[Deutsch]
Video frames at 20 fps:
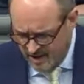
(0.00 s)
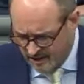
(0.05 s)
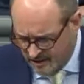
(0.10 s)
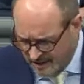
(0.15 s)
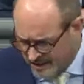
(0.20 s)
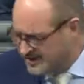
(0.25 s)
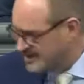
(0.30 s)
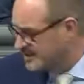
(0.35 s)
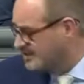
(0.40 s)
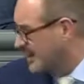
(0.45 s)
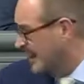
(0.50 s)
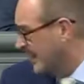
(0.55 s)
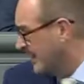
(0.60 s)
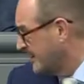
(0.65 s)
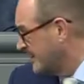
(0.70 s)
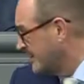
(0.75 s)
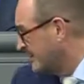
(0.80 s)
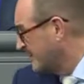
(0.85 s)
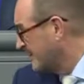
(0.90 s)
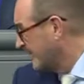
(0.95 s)
Diese
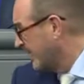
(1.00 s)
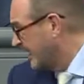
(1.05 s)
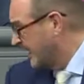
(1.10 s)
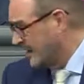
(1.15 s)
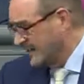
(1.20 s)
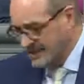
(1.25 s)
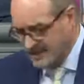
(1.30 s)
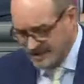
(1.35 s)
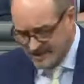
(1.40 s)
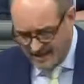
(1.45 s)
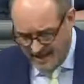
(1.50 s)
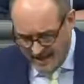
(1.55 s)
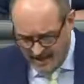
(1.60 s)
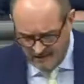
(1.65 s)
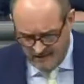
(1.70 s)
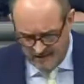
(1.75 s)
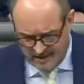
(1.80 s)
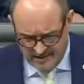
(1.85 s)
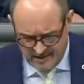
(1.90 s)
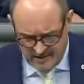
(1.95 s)
Zeiten sind allerdings
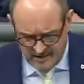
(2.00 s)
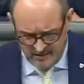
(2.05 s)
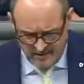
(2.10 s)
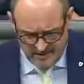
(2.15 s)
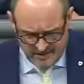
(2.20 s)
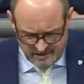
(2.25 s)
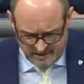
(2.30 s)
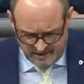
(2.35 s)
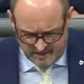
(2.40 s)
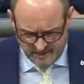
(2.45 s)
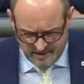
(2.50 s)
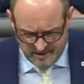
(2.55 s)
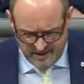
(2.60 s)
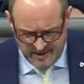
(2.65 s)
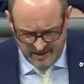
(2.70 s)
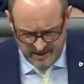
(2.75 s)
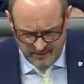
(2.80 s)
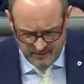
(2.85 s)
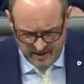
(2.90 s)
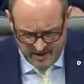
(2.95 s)
nachweislich, wie Sie selbst
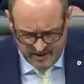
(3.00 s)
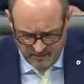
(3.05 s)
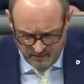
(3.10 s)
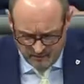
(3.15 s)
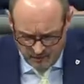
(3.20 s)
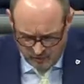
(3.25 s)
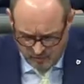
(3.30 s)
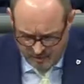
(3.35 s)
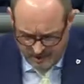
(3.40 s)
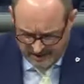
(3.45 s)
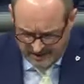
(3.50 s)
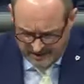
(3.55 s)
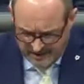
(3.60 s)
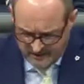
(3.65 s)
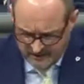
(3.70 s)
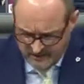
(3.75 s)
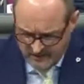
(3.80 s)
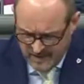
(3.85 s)
erlebt haben, vorbei.